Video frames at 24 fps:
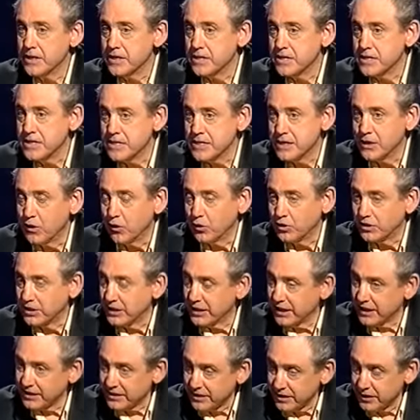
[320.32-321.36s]
y lo
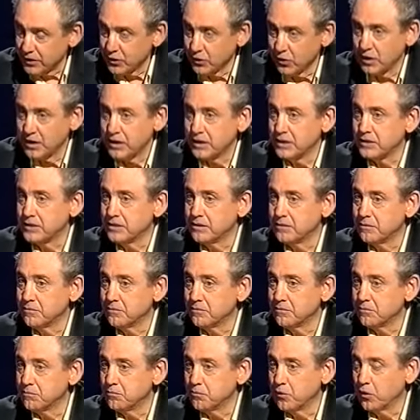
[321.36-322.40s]
sigue haciendo
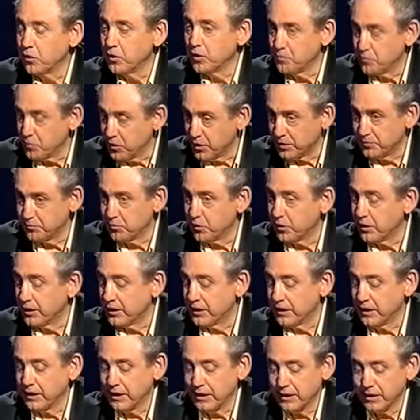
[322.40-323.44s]
un poco después
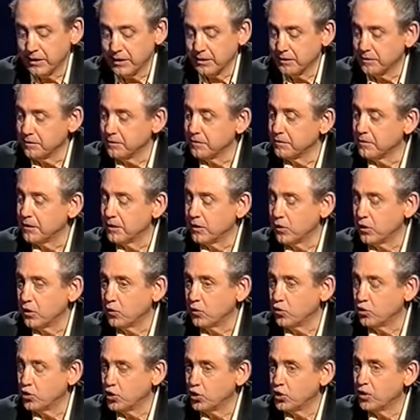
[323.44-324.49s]
porque el
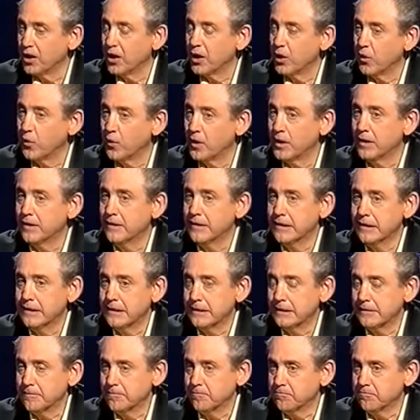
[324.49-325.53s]
cuchillo en el agua
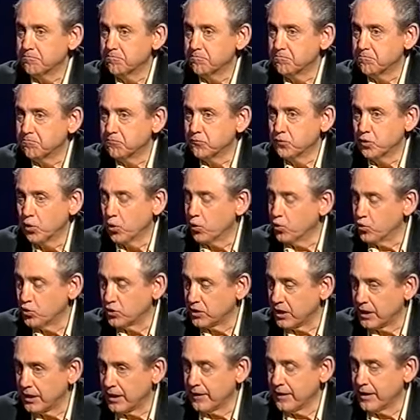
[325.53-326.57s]
no gusta
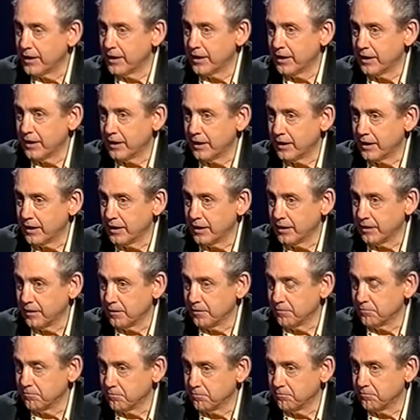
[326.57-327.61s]
nada
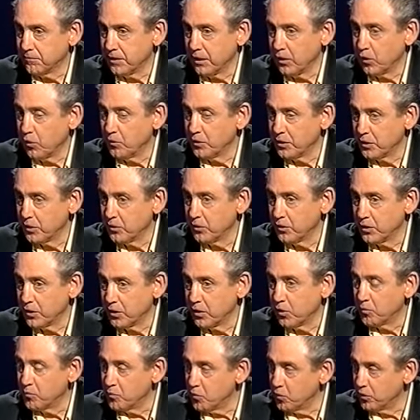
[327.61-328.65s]
al gobierno de
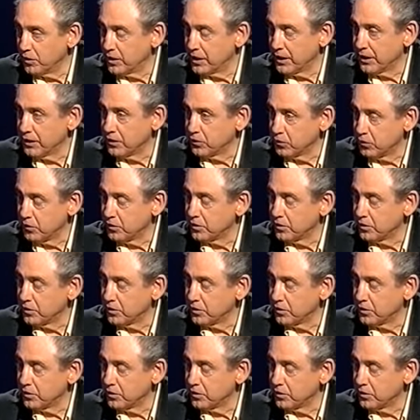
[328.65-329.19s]
Gomulka, que entonces